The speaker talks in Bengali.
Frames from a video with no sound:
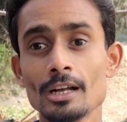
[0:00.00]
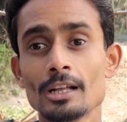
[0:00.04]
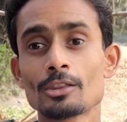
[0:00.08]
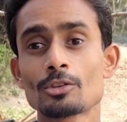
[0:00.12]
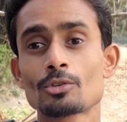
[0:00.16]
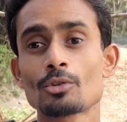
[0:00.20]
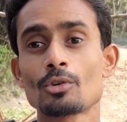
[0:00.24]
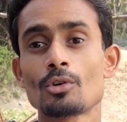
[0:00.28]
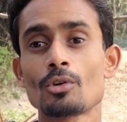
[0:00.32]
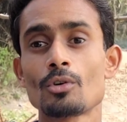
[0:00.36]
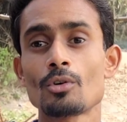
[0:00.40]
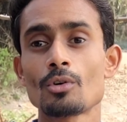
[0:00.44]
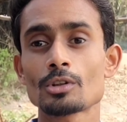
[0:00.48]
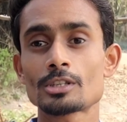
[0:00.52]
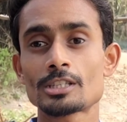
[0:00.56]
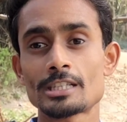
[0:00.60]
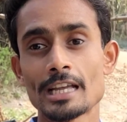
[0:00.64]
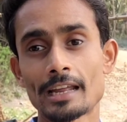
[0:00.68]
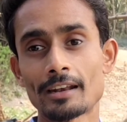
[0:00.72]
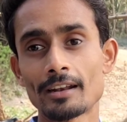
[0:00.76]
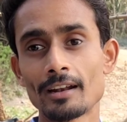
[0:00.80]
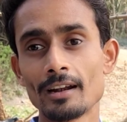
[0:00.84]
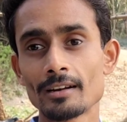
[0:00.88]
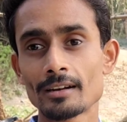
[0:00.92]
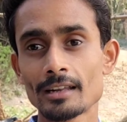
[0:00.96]
তো
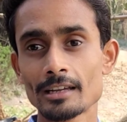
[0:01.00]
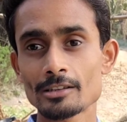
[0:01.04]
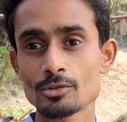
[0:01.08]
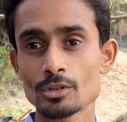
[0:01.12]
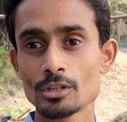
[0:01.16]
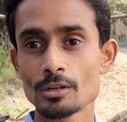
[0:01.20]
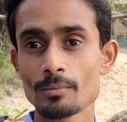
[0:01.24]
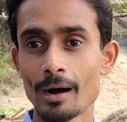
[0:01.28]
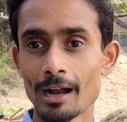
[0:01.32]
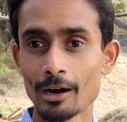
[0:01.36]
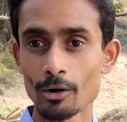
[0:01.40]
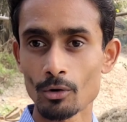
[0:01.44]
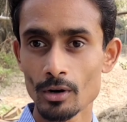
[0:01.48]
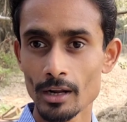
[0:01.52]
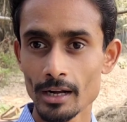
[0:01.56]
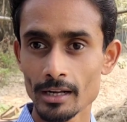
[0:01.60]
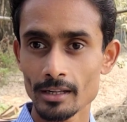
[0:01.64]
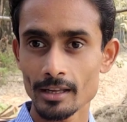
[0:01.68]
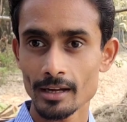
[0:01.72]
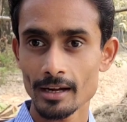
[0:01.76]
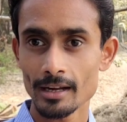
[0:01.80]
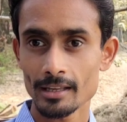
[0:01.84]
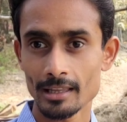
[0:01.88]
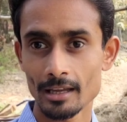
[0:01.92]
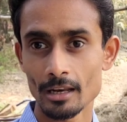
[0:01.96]
চ্যানেলটা যদি ভালো লেগে
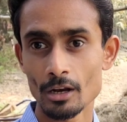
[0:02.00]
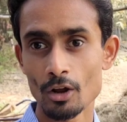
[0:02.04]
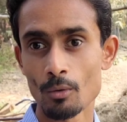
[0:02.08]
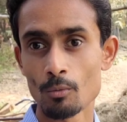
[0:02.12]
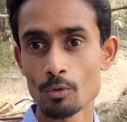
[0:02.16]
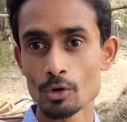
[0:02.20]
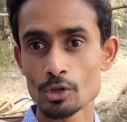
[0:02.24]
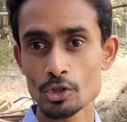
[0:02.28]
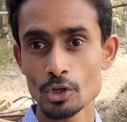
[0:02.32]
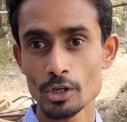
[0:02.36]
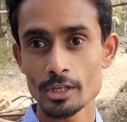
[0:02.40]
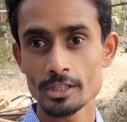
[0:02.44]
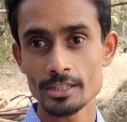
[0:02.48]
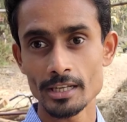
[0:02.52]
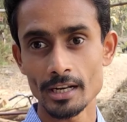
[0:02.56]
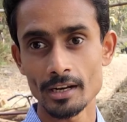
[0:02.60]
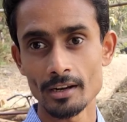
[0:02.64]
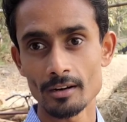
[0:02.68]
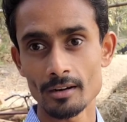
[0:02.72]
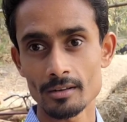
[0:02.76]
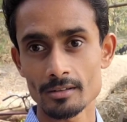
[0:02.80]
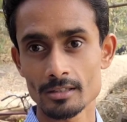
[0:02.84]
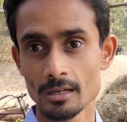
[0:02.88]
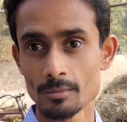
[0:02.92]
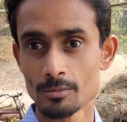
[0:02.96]
থাকে তাহলে অবশ্যই
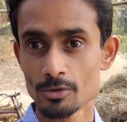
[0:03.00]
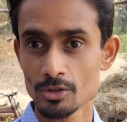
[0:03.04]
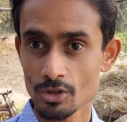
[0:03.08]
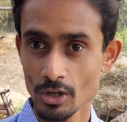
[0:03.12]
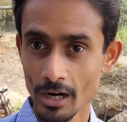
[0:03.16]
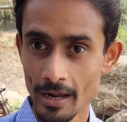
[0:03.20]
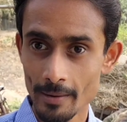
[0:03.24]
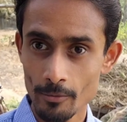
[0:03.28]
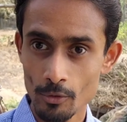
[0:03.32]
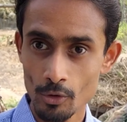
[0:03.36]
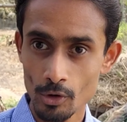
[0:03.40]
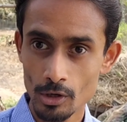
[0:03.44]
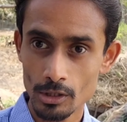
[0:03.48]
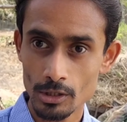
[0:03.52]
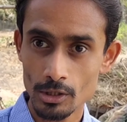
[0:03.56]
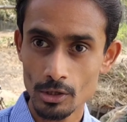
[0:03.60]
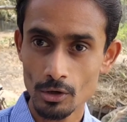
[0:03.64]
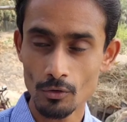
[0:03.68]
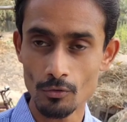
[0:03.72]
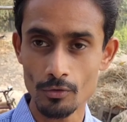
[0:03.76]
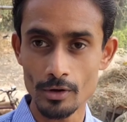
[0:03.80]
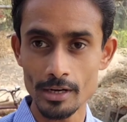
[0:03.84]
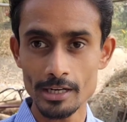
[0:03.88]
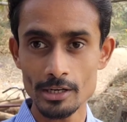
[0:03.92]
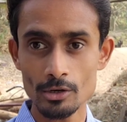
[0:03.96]
চ্যানেলটা সাবস্ক্রাইব করে দিও
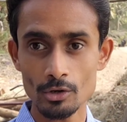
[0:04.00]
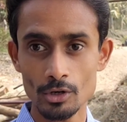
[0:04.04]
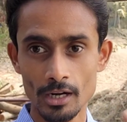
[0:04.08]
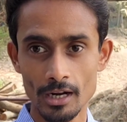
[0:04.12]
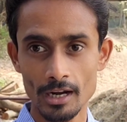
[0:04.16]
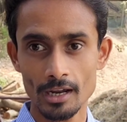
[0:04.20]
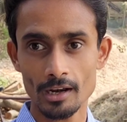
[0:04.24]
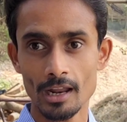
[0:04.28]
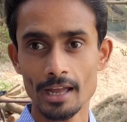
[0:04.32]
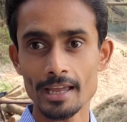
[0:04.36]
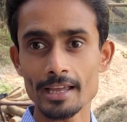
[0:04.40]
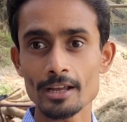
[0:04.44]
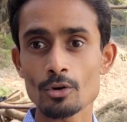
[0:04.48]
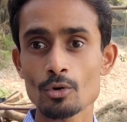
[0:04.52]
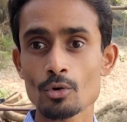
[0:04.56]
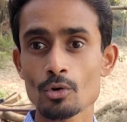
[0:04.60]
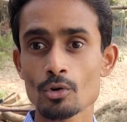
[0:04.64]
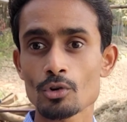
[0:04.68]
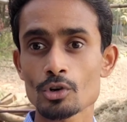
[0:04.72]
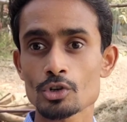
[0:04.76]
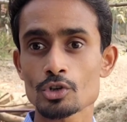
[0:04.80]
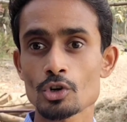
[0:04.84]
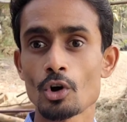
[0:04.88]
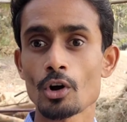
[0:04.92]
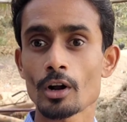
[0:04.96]
ভিডিওটাকে লাইক করো
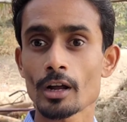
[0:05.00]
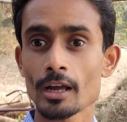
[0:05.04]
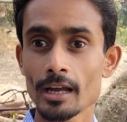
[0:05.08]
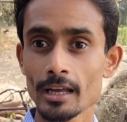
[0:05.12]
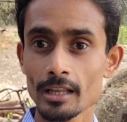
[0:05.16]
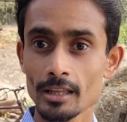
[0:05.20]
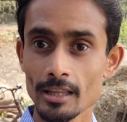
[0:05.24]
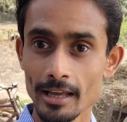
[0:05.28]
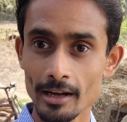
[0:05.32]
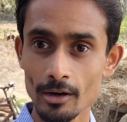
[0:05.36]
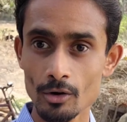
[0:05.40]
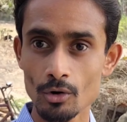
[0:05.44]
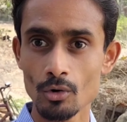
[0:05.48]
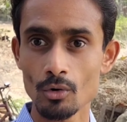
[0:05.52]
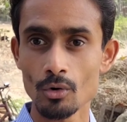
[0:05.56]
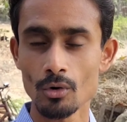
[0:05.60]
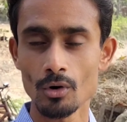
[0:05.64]
সঙ্গে থেকো